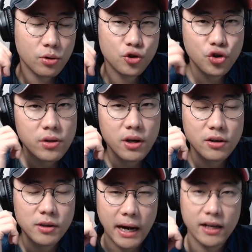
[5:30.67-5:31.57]

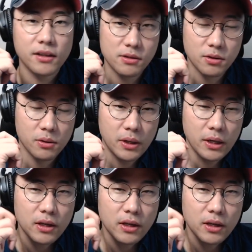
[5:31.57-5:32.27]
충격을 받게 돼 있어요.